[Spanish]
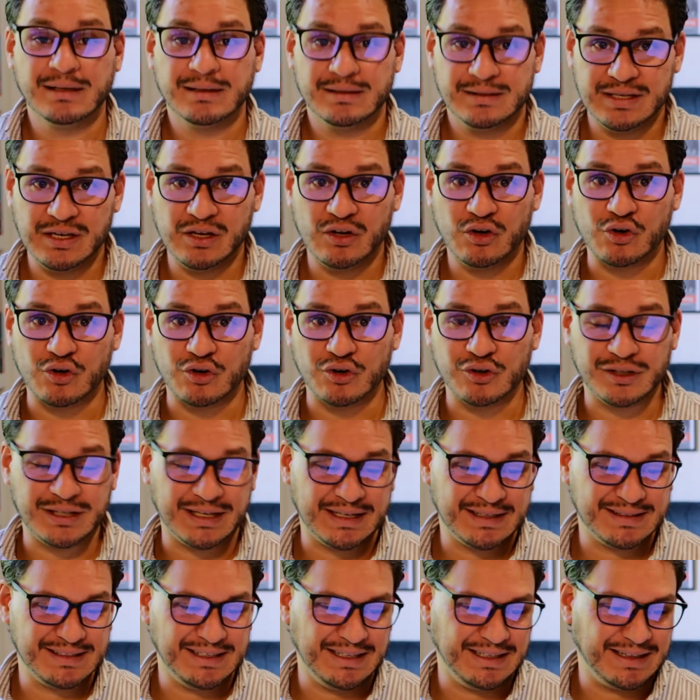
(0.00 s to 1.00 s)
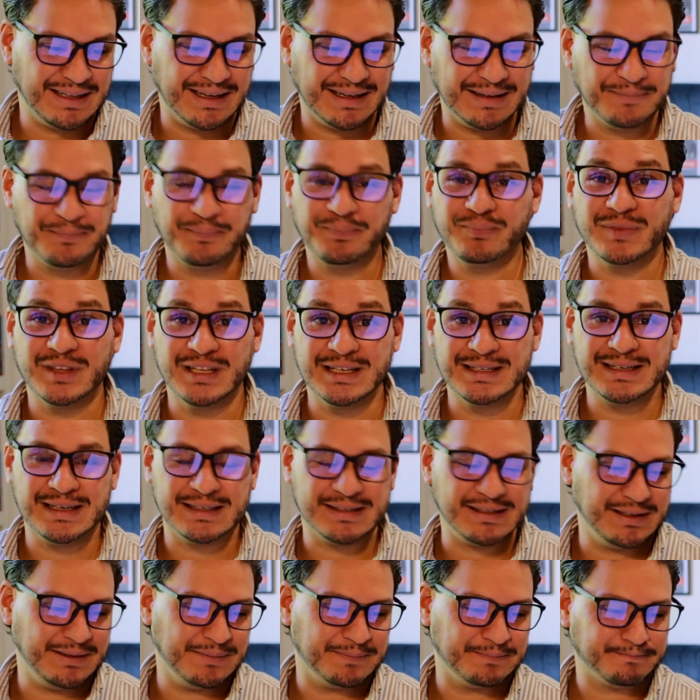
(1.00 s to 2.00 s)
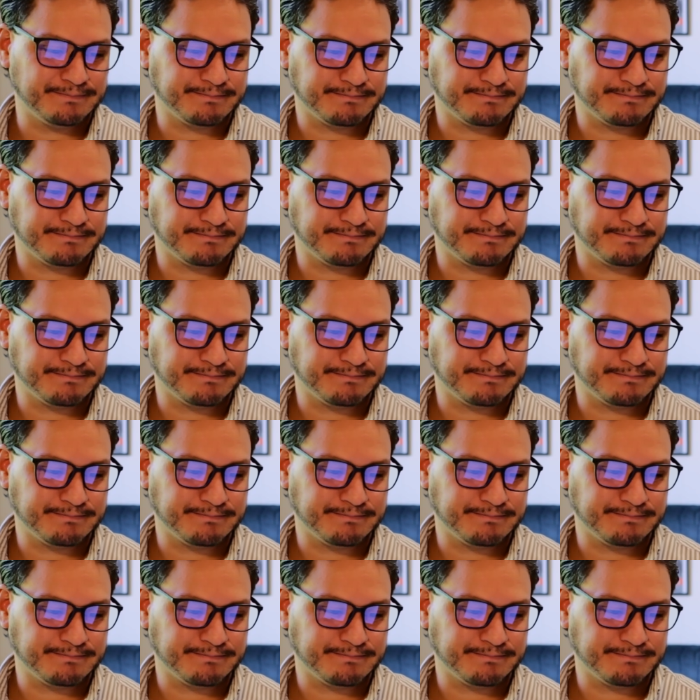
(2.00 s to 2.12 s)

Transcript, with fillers: Sigo con otra cita. Dice así.